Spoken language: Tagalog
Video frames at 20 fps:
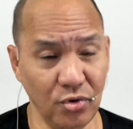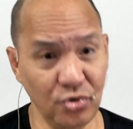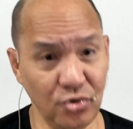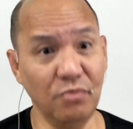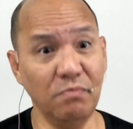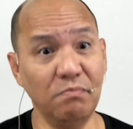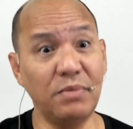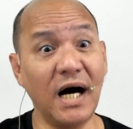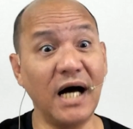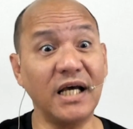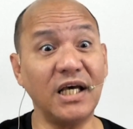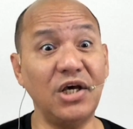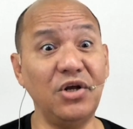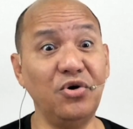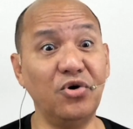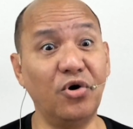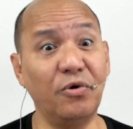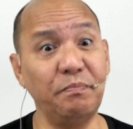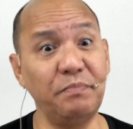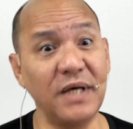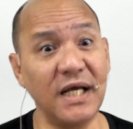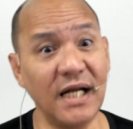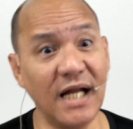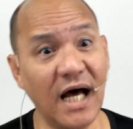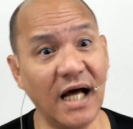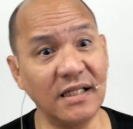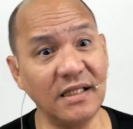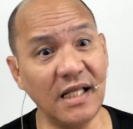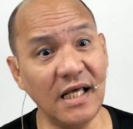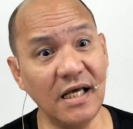Yung bang kinopya
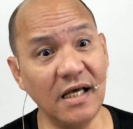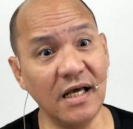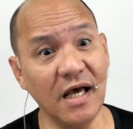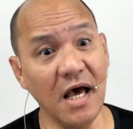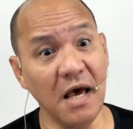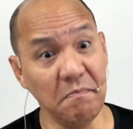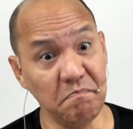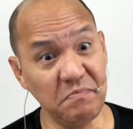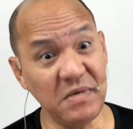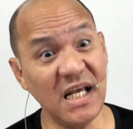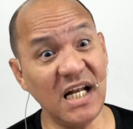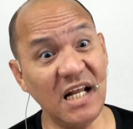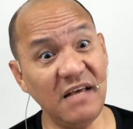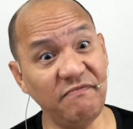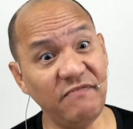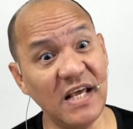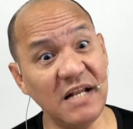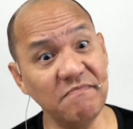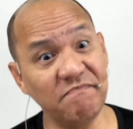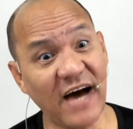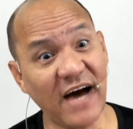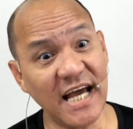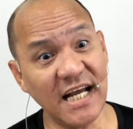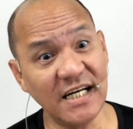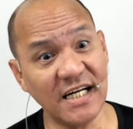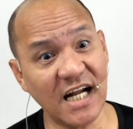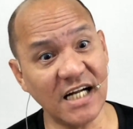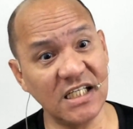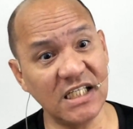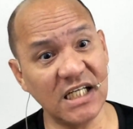nating Philippine
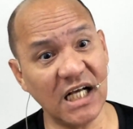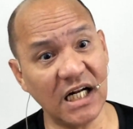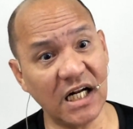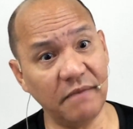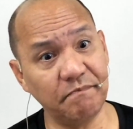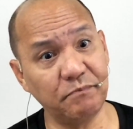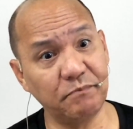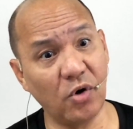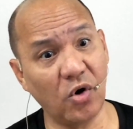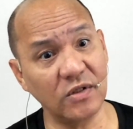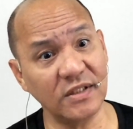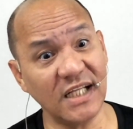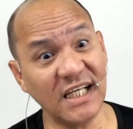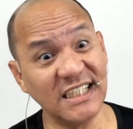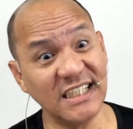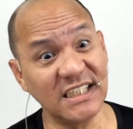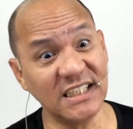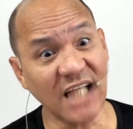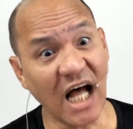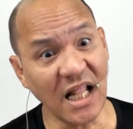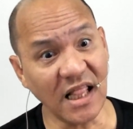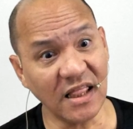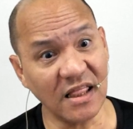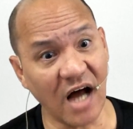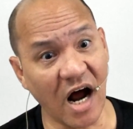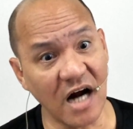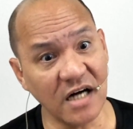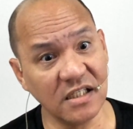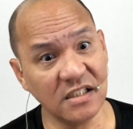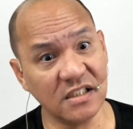Financial Reporting
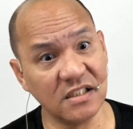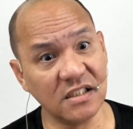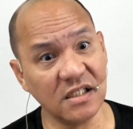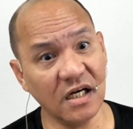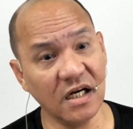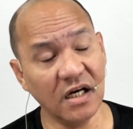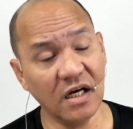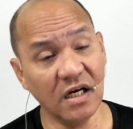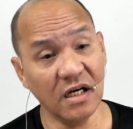Standards